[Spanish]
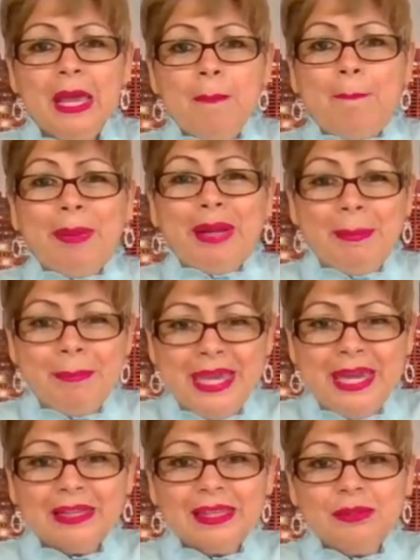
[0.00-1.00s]

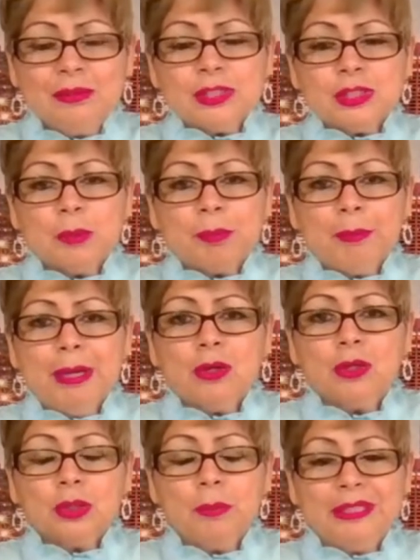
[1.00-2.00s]
premier de nuestro primer
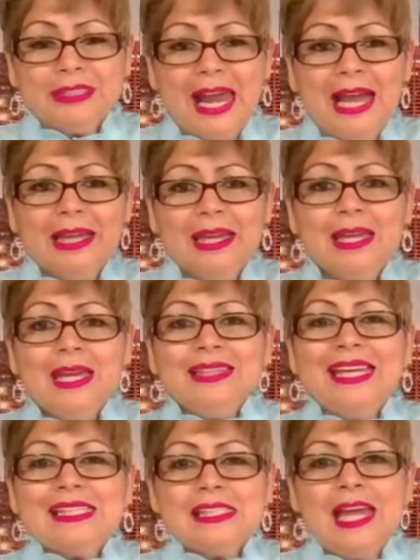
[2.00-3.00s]
cortometraje,
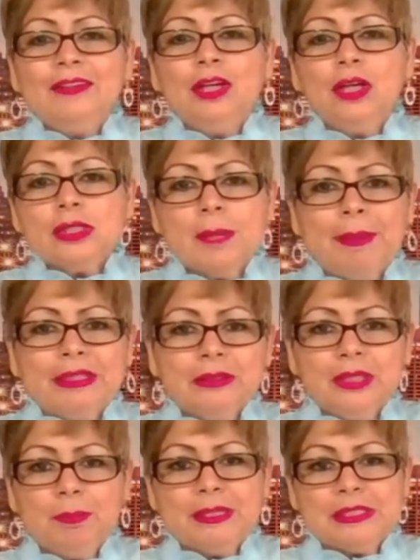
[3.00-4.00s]
Deseando los zapatos
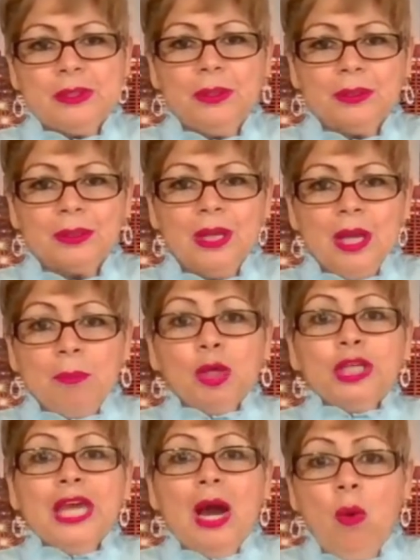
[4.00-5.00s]
del pastor,
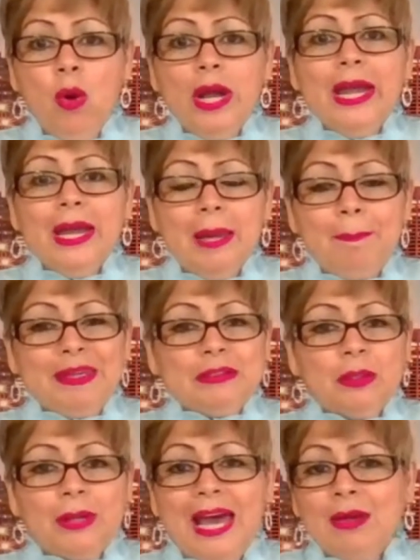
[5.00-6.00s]
porque aún en el
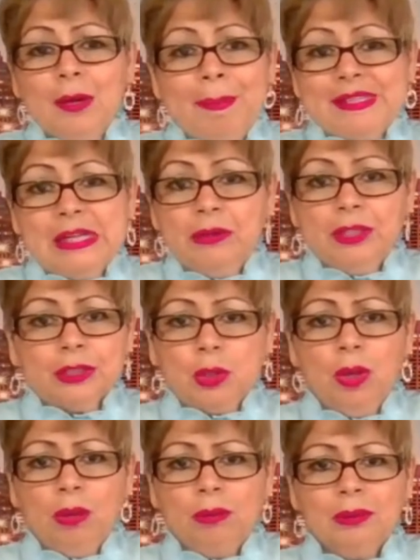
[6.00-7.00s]
pastorado he pasado de
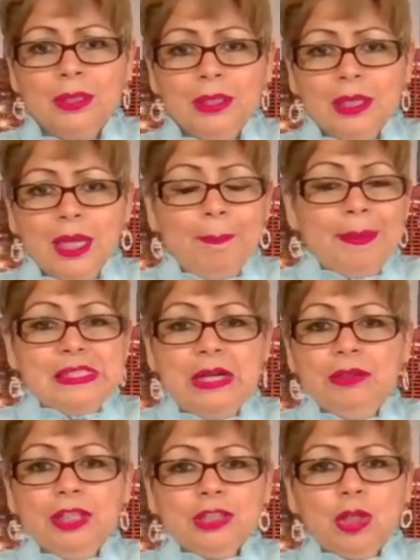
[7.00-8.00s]
todo. He pasado
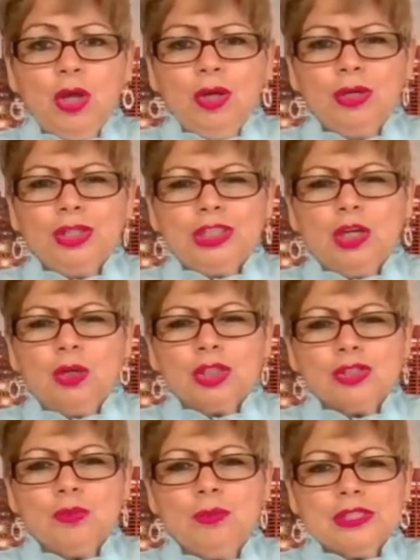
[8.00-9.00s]
de todo y te lo
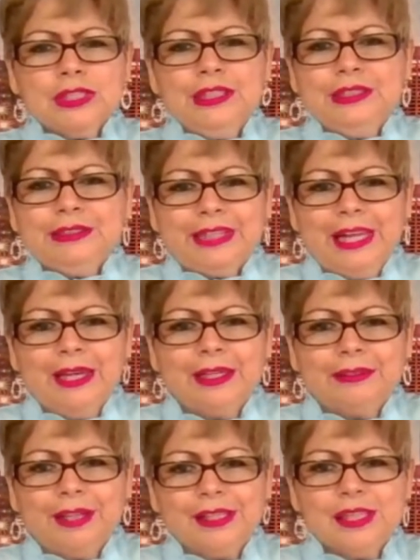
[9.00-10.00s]
resumo así
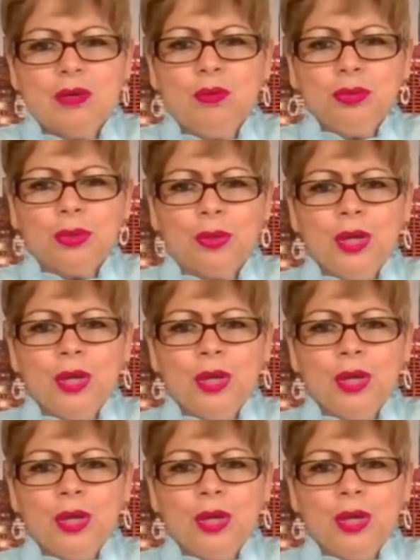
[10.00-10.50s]
tres segundos.